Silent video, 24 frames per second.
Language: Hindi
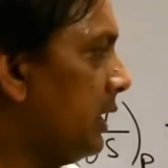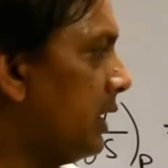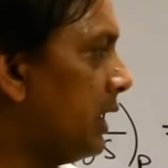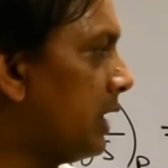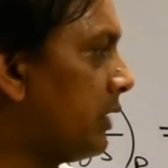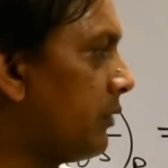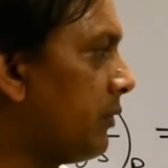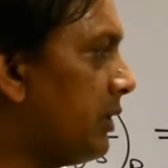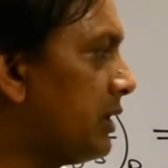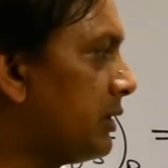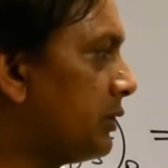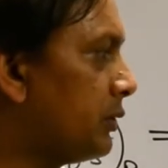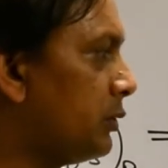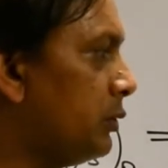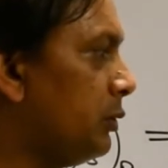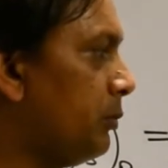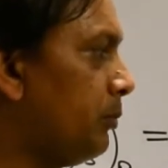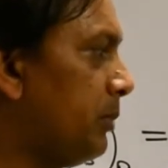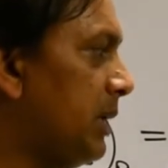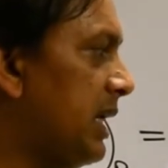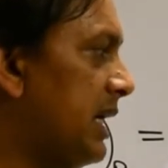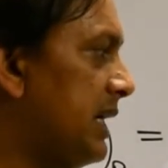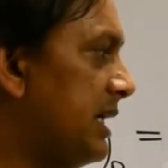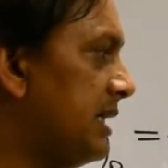इक्वल्स टू
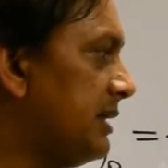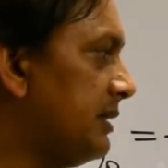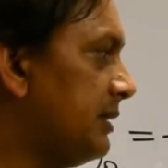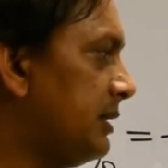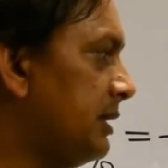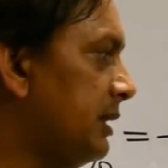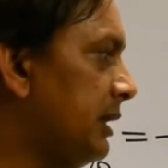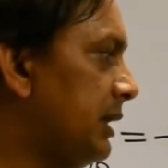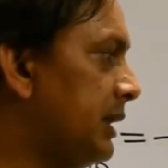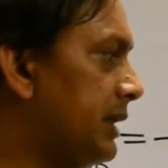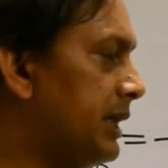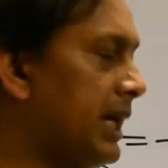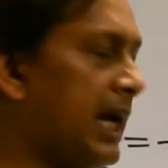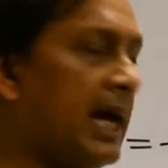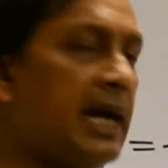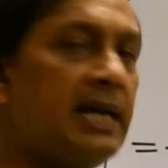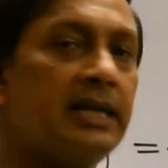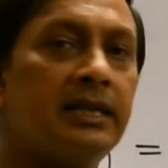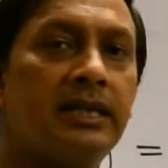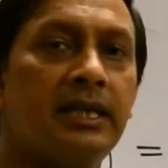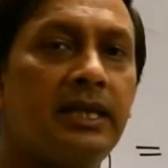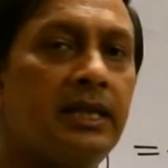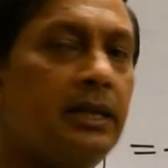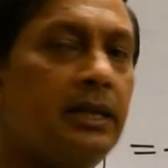प्लस
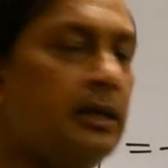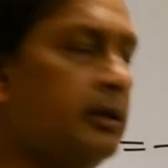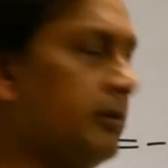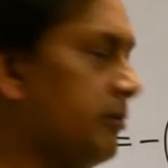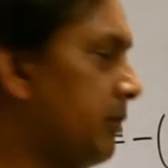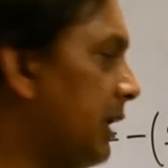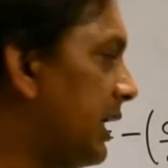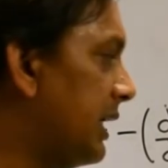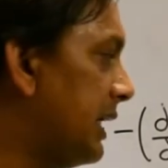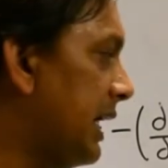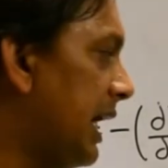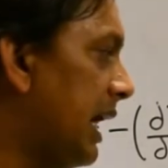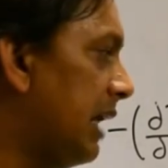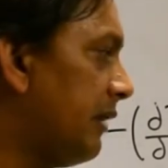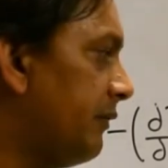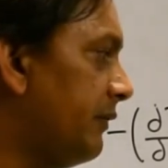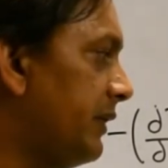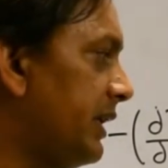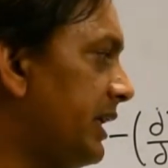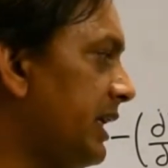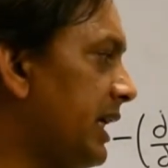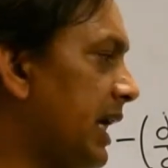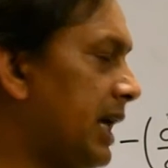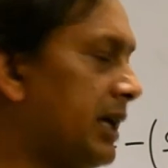डेल टी बाई डेल
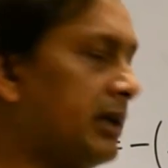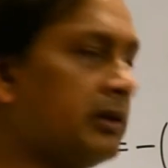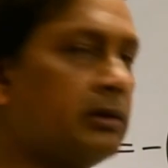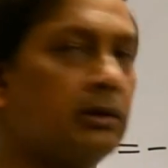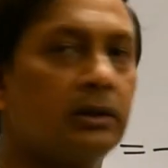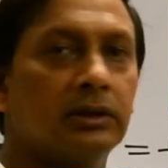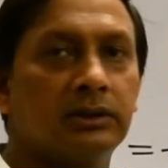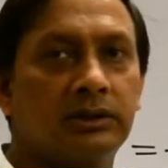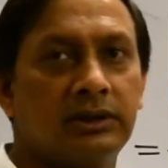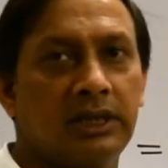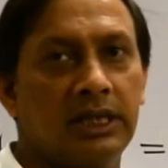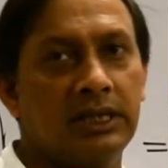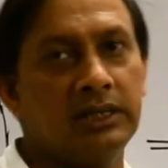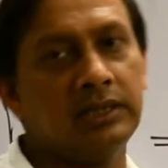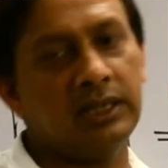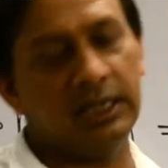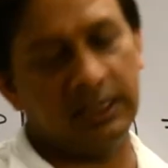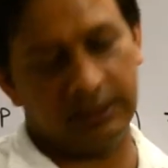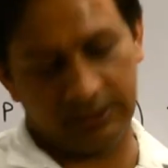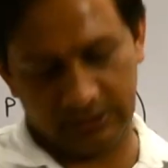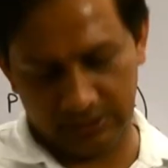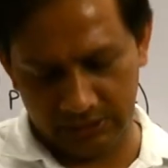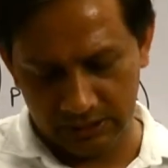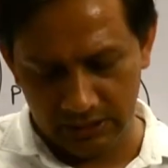वी एट कॉन्स्टेंट
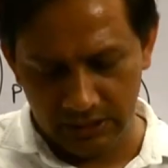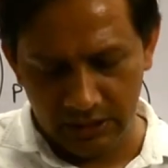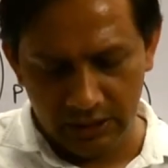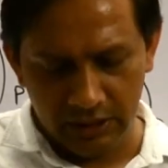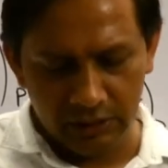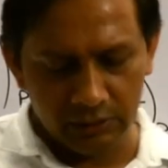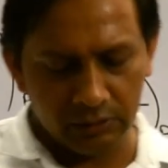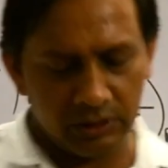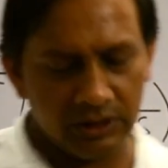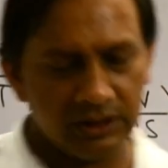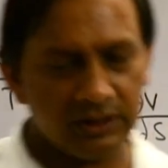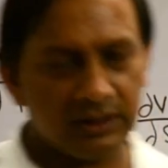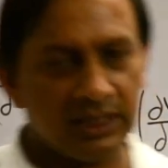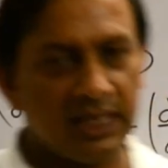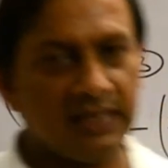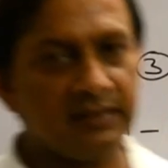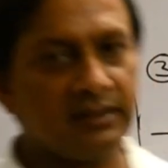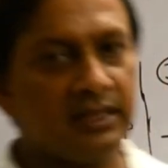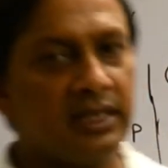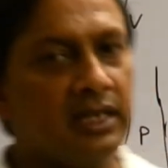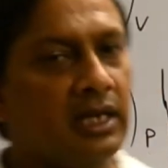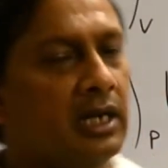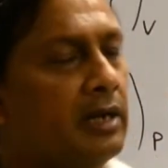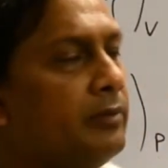एस तो इस तरह
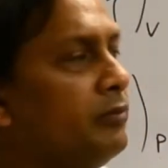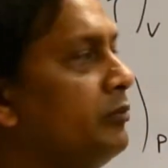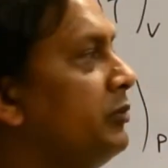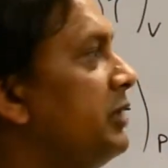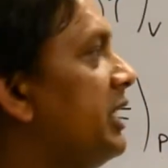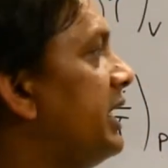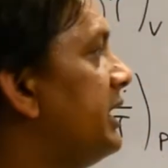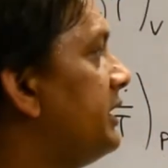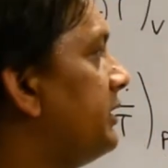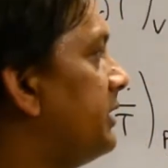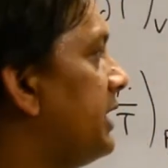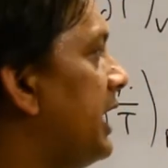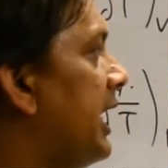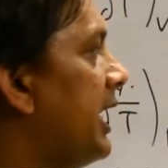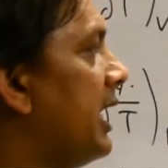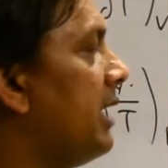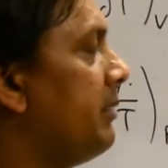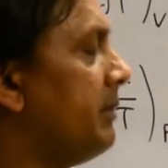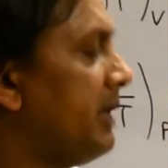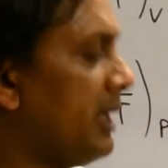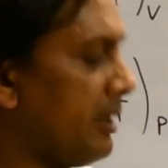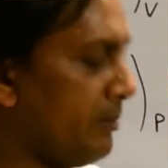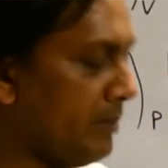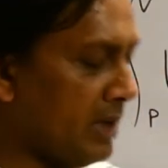से हम ये चार
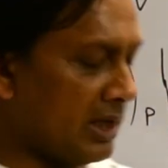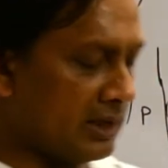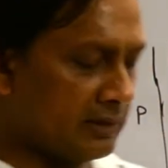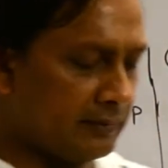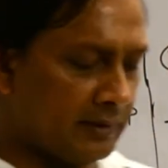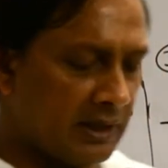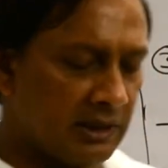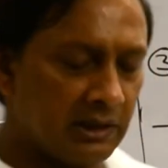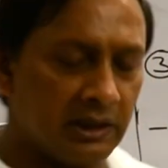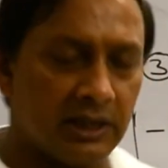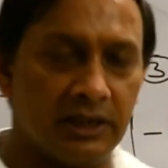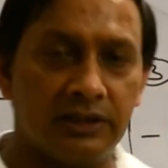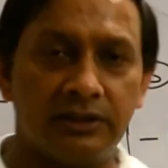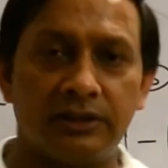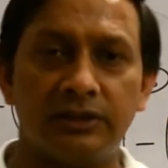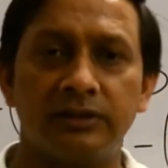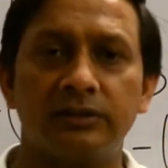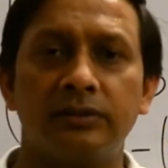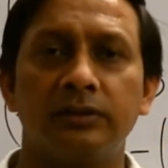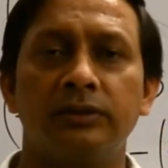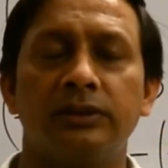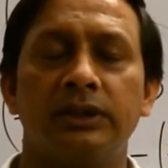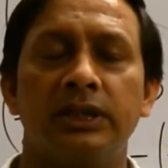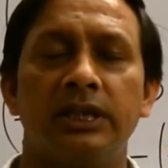हमारे मैक्सवेल
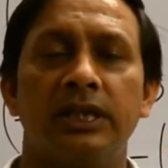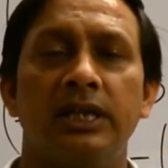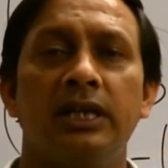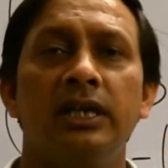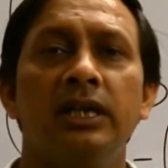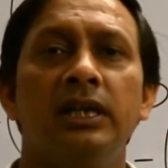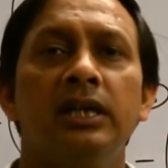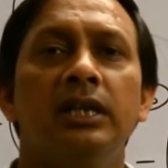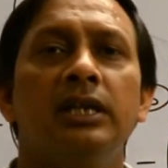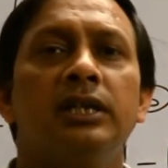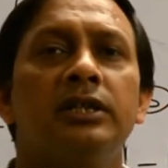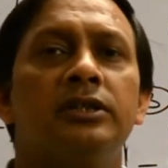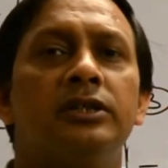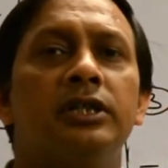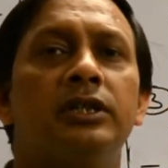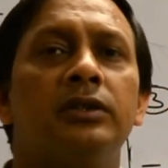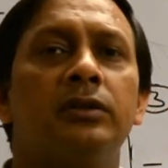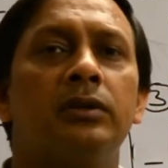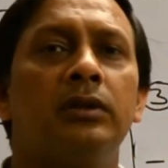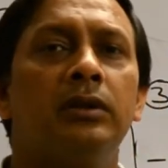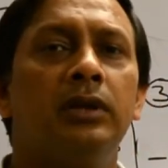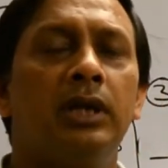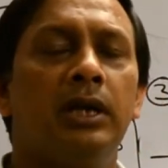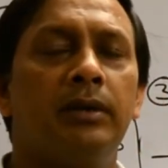रिलेशंस होते हैं
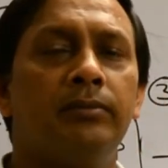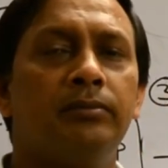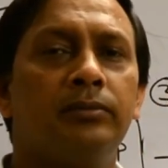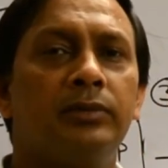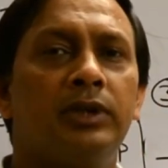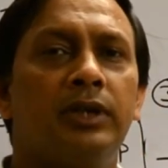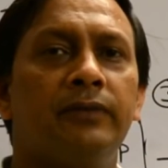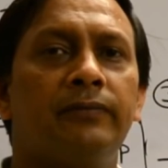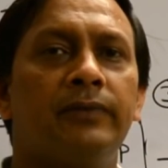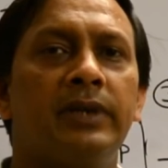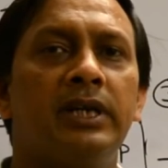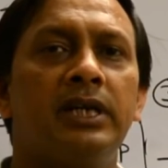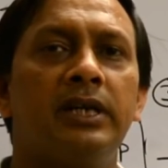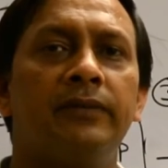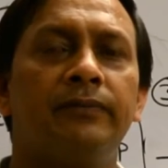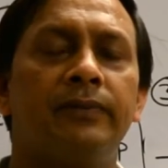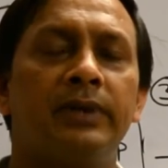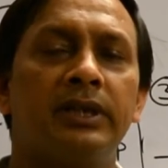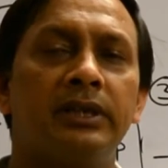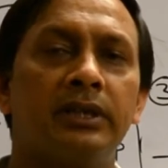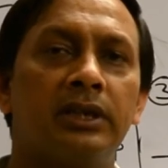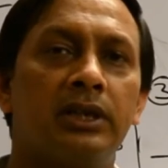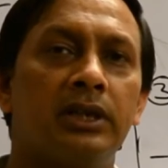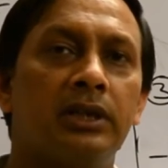जिनको हम डिफरेंट
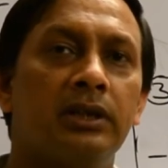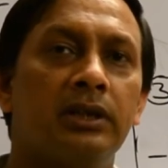डिफरेंट